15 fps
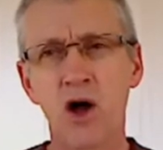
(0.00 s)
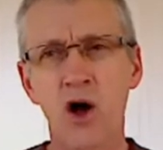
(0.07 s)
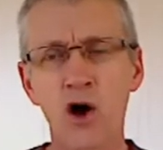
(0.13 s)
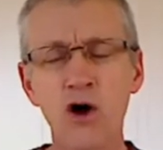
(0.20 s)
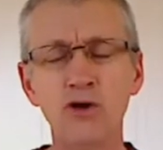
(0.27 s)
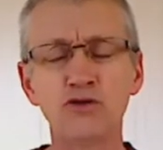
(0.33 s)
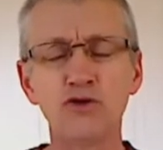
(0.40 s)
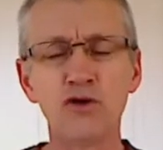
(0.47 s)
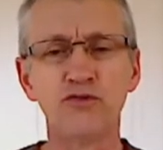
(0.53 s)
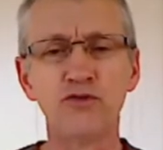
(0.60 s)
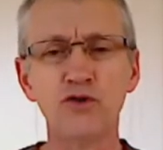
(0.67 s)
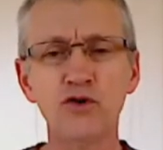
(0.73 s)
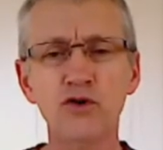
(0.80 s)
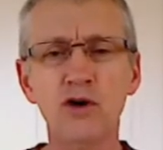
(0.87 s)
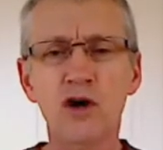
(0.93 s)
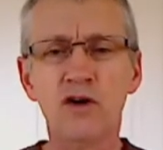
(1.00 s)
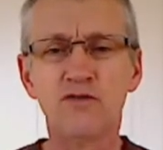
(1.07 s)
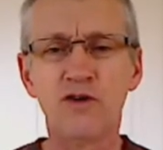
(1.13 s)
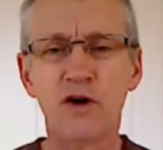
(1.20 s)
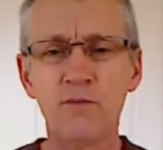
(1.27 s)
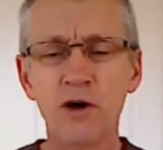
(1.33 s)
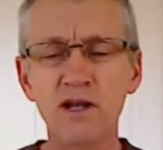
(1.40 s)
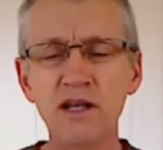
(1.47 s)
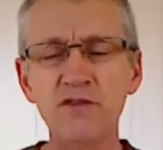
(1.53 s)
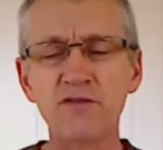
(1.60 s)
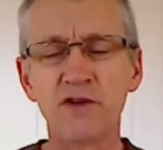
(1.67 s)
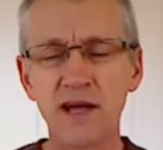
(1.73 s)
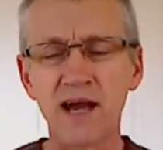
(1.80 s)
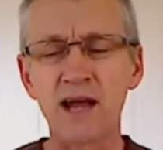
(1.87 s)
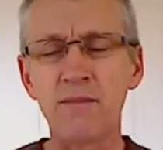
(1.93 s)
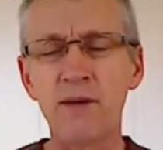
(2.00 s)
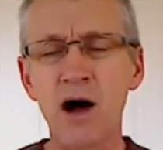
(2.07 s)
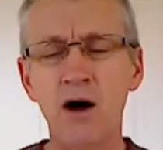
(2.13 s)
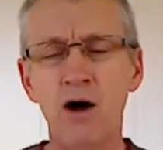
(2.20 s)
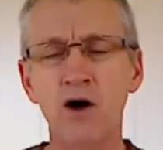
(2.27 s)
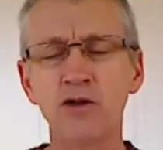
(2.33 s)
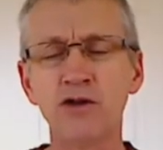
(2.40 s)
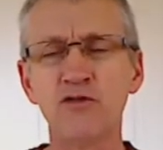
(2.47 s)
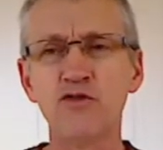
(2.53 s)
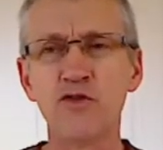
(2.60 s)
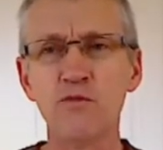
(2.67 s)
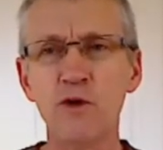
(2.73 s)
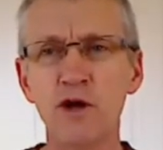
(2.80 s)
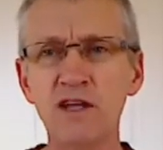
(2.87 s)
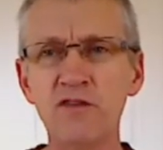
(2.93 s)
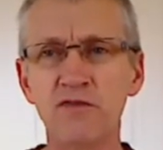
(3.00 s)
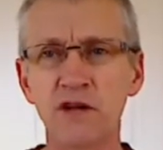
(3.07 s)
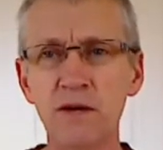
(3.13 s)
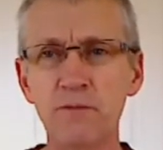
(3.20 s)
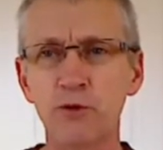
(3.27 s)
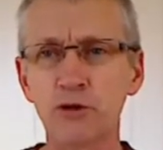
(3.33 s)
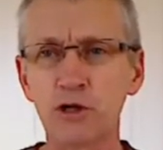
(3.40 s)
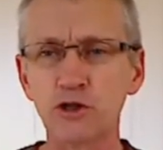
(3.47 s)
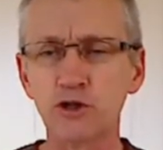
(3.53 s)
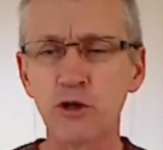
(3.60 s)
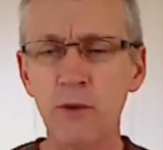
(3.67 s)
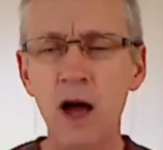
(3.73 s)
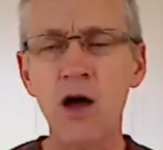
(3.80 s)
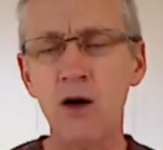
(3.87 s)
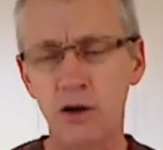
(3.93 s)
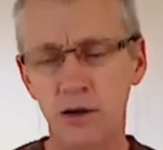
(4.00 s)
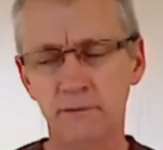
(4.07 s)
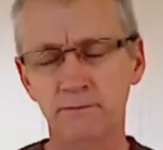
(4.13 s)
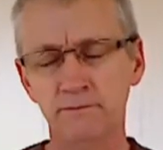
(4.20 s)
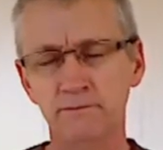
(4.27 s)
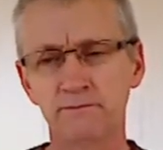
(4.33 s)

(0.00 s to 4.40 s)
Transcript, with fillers: un de vous va me livrer à la mort, un de vous va me livrer pour que je meure.